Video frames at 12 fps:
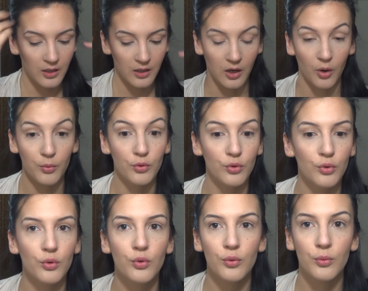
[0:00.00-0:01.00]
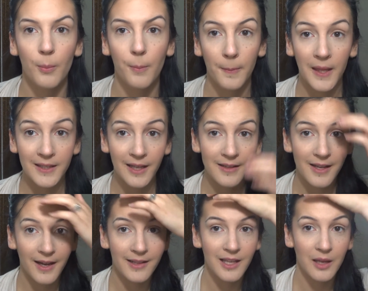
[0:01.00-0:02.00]
Alors, euh,
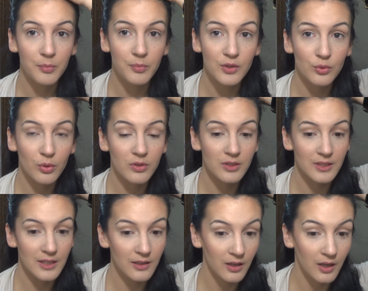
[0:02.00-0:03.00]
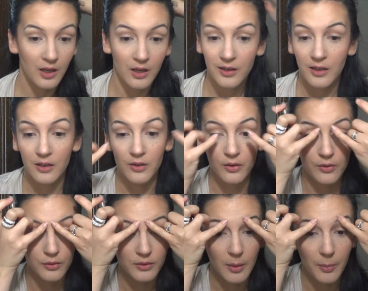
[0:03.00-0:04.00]
dernière étape, mes sourcils. Alors, il
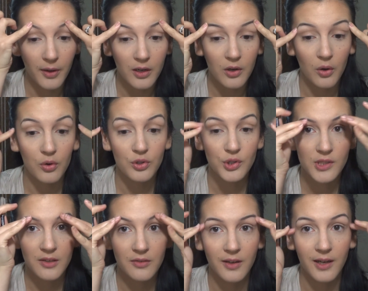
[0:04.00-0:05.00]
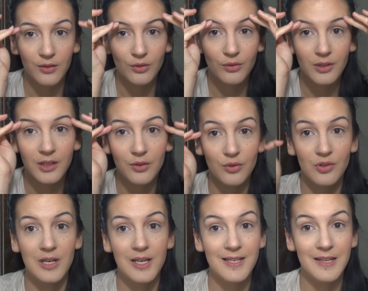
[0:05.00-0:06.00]
euh, n'y a pas grand chose à faire étant donné que
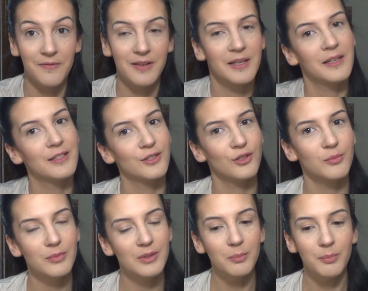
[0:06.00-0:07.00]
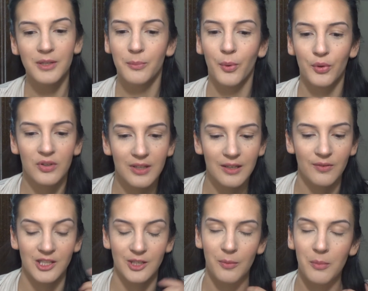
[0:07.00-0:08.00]
je les ai fait semi-pigmenter.
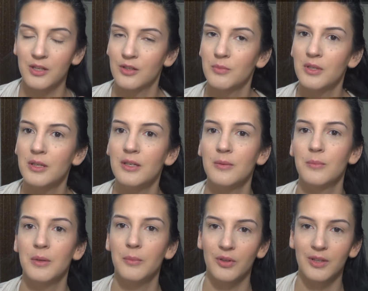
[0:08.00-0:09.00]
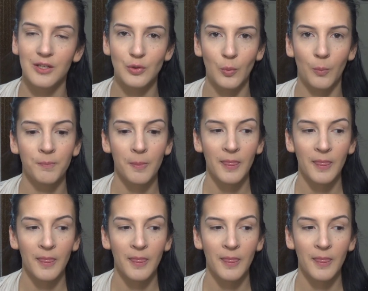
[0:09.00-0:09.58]
Enfin, j'ai fait ma semi-pigmentation